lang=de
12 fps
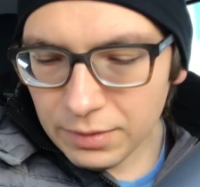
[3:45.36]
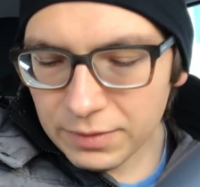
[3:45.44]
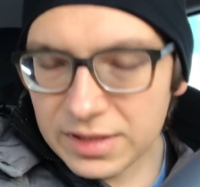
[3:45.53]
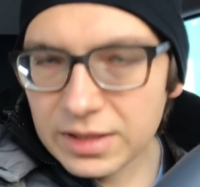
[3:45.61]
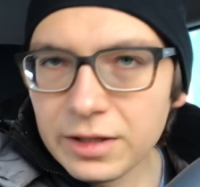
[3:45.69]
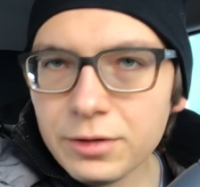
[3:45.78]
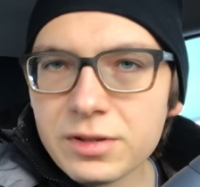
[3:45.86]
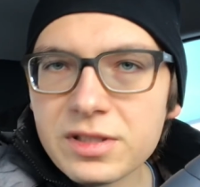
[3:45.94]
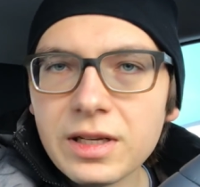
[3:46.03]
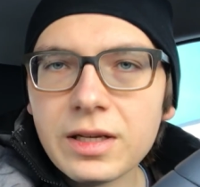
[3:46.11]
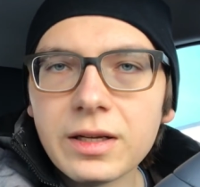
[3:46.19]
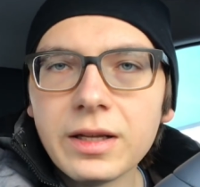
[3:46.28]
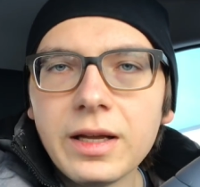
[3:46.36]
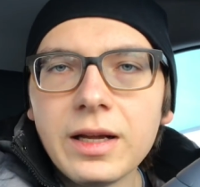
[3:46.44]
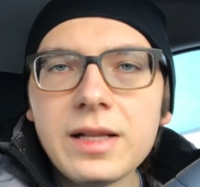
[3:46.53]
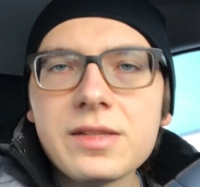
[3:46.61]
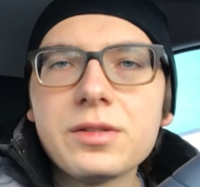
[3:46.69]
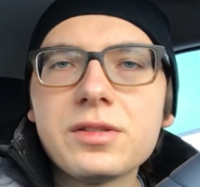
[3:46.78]
was kann ich noch sagen? Ja,
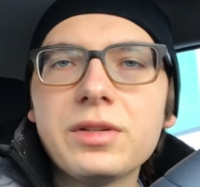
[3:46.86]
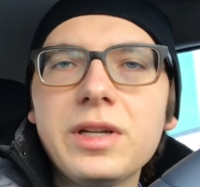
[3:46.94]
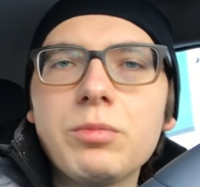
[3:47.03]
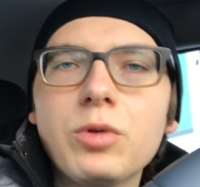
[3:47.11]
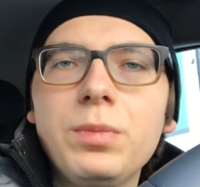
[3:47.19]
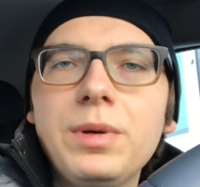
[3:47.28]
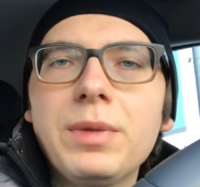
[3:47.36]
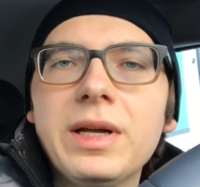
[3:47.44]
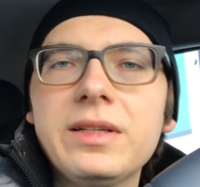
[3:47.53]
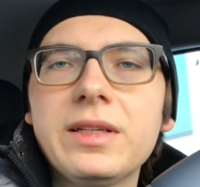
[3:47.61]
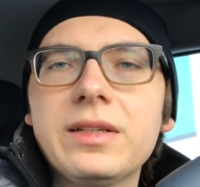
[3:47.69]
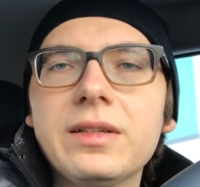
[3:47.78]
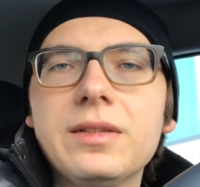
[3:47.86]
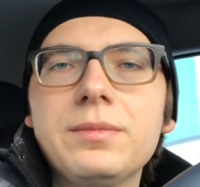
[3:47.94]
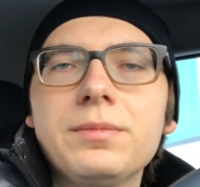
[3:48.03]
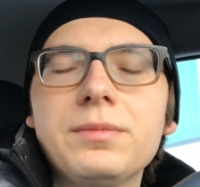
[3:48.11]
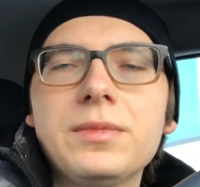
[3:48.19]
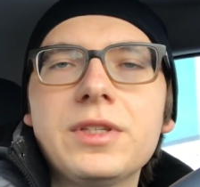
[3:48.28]
also zu der Problematik
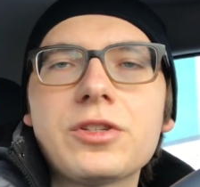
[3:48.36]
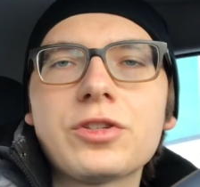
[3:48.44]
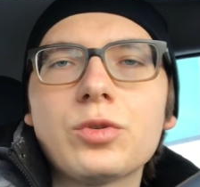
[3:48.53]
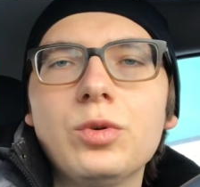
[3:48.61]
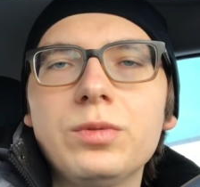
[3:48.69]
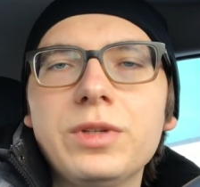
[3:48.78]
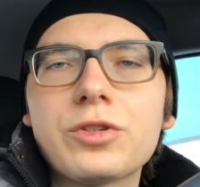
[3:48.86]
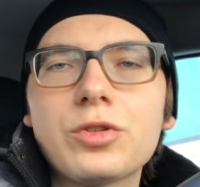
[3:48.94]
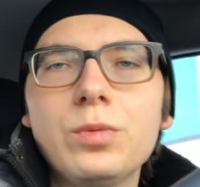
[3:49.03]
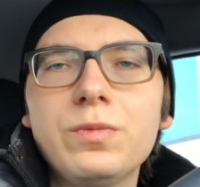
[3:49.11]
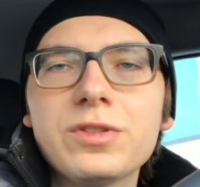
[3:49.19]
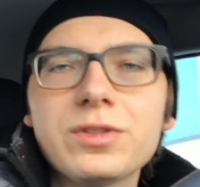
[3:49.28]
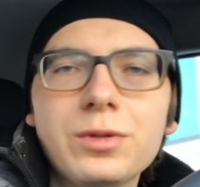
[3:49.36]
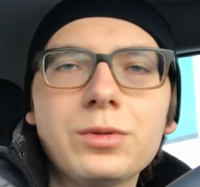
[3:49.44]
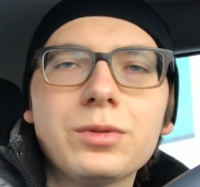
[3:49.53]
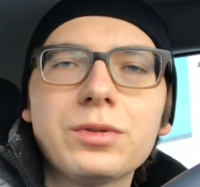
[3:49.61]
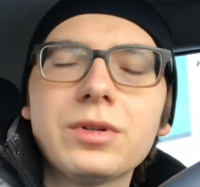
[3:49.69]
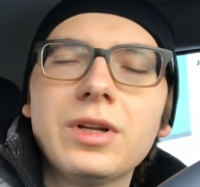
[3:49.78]
ähm, des Stro der
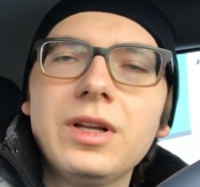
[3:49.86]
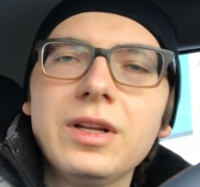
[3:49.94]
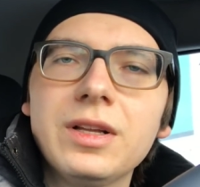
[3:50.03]
Stromversorgung